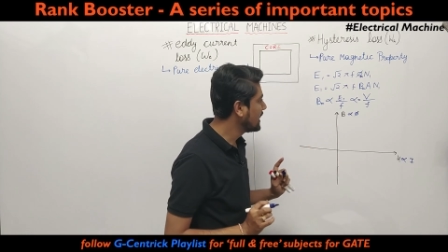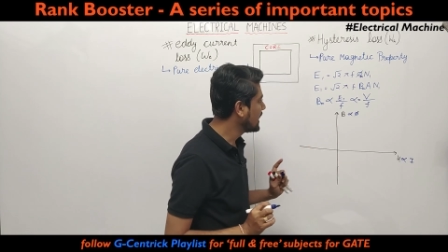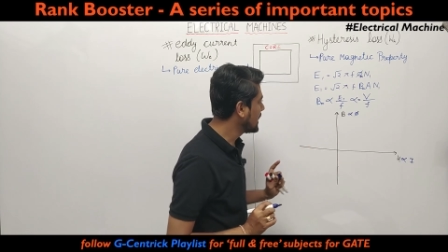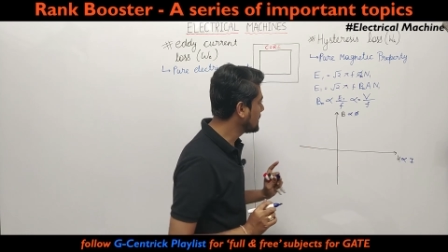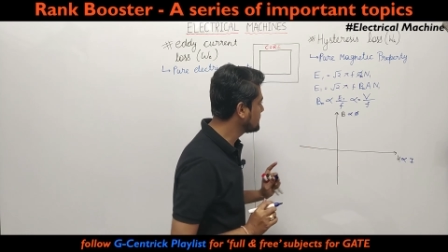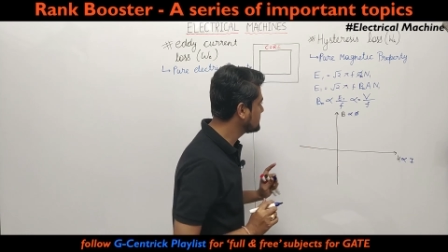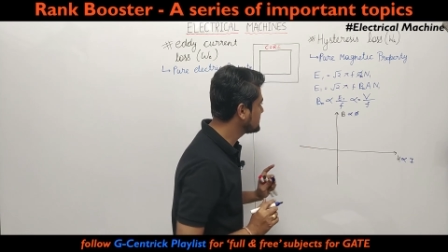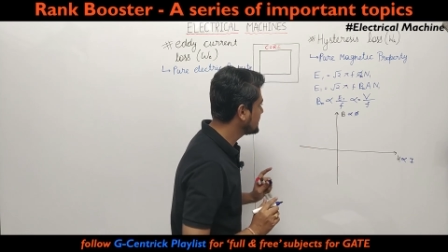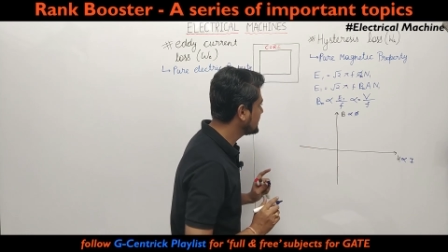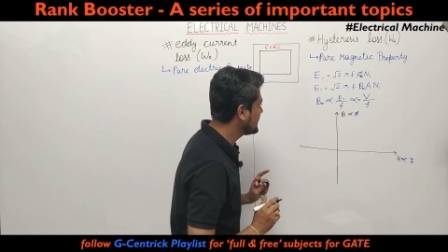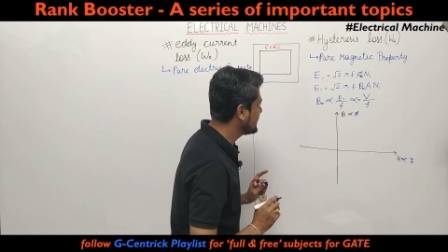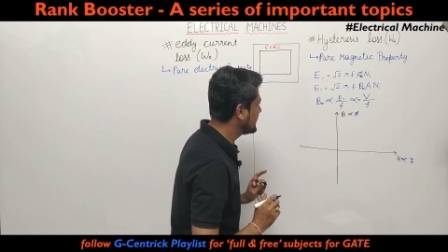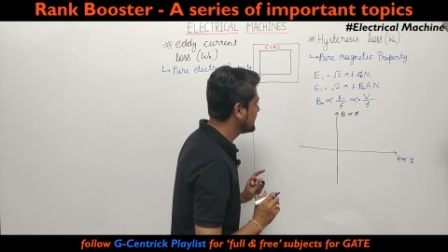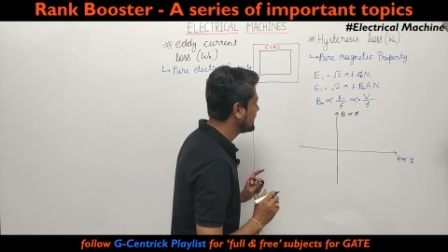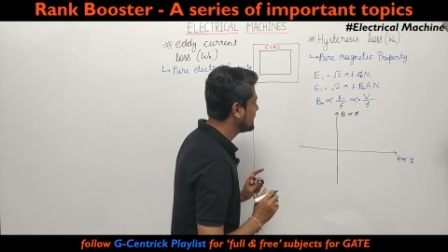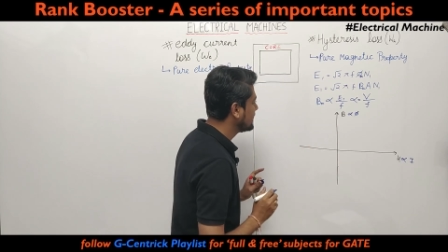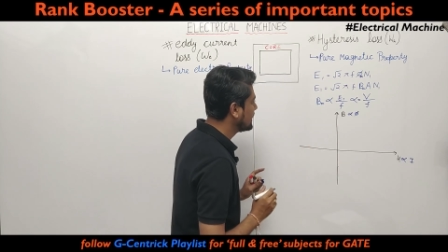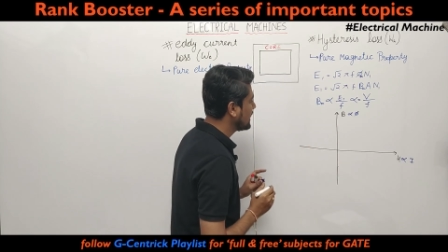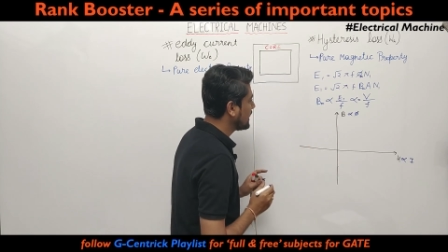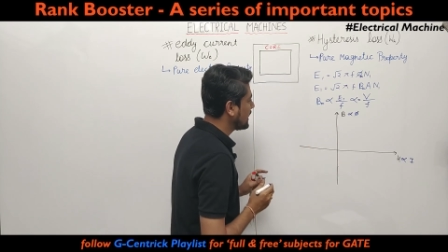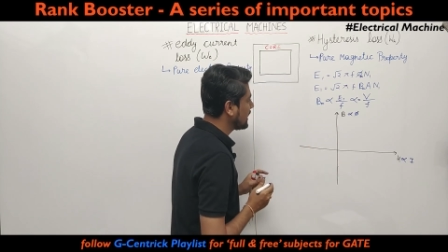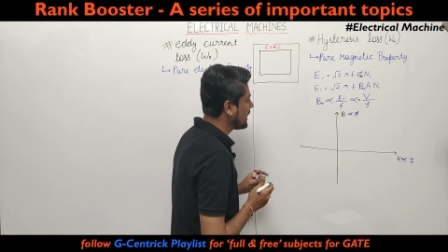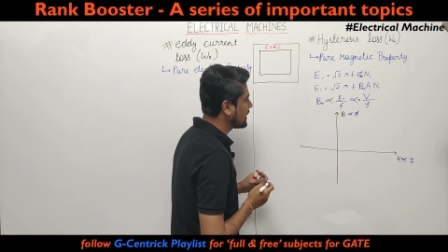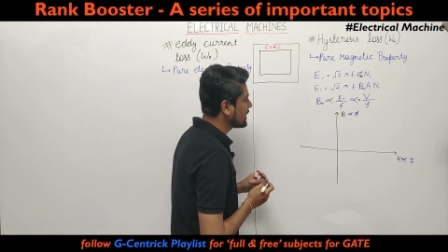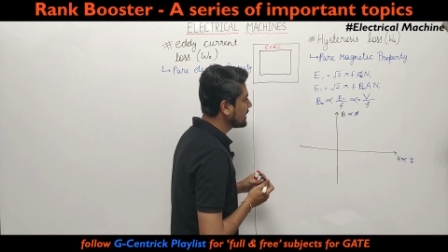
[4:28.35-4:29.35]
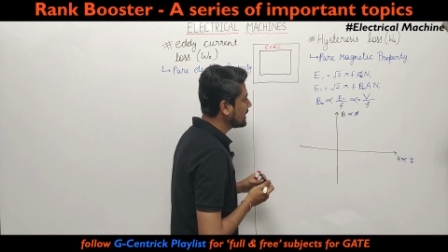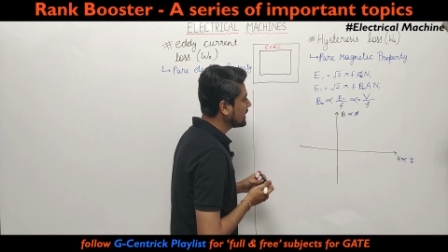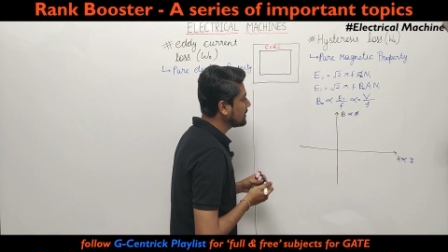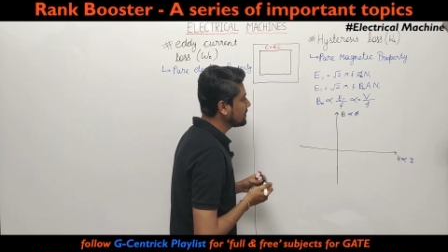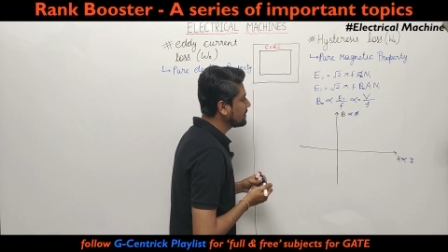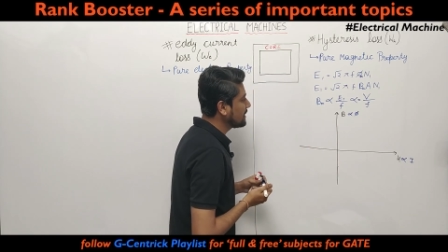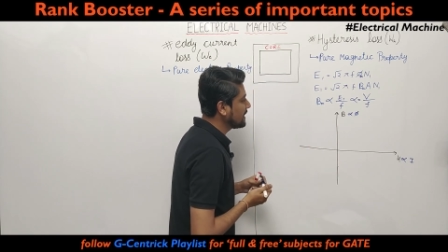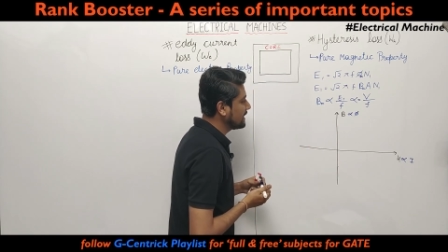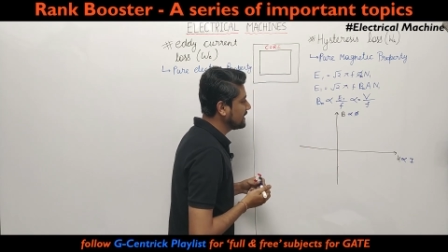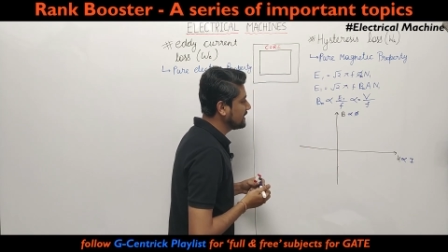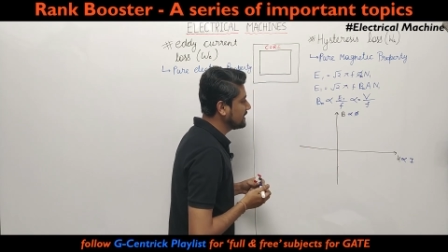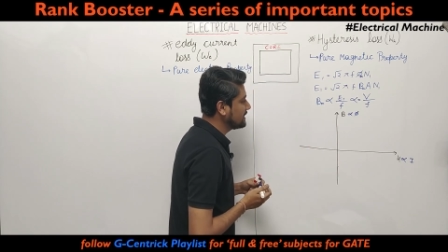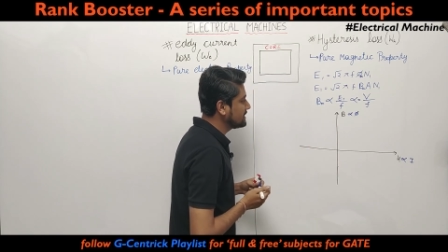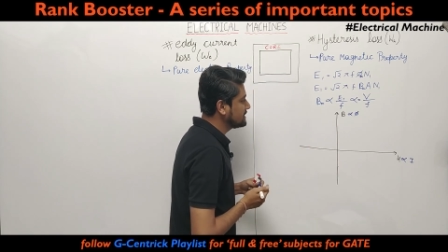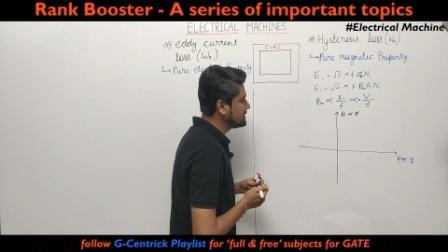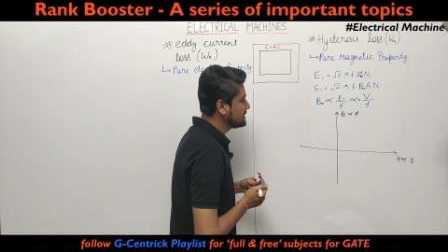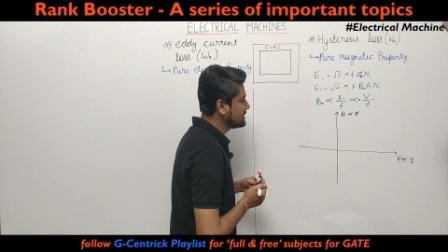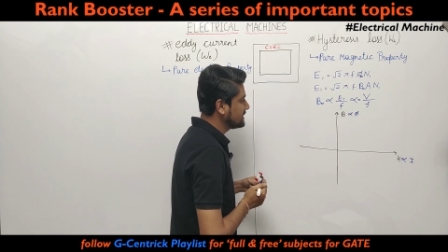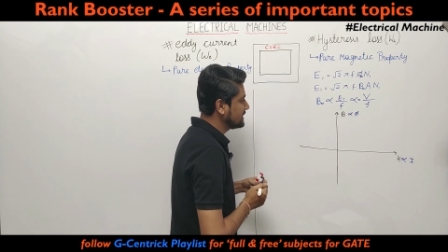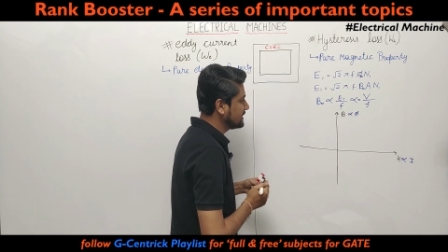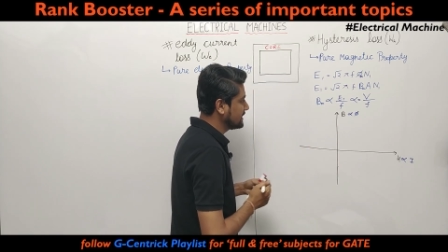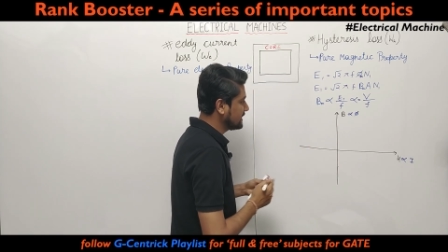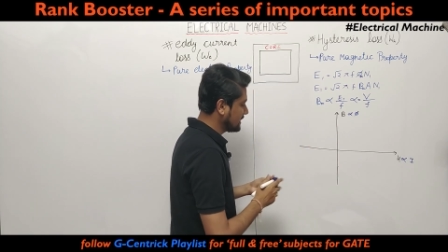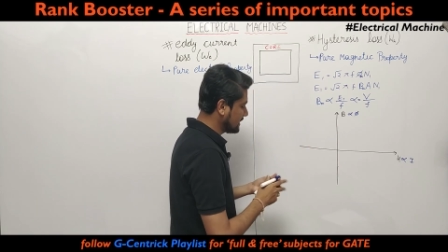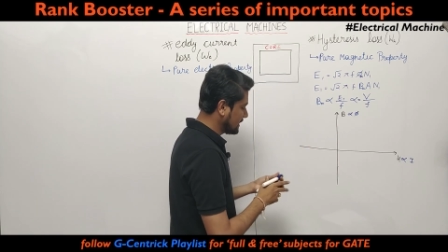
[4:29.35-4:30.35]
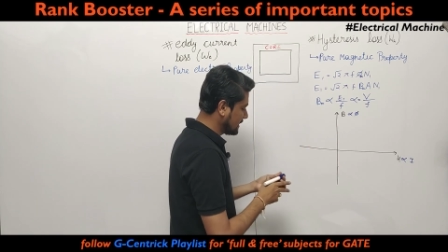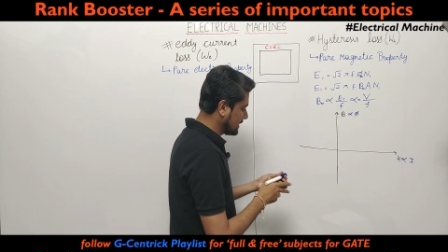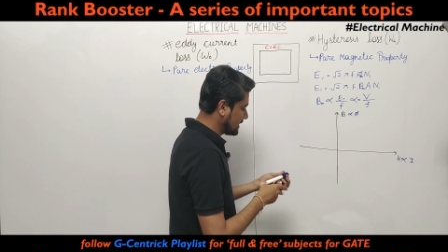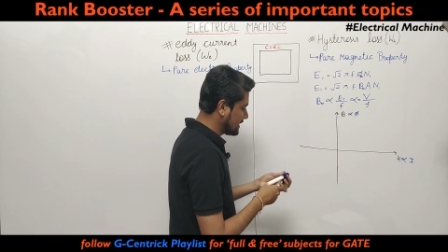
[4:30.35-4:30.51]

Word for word: अब चलिए अगर मान लीजिए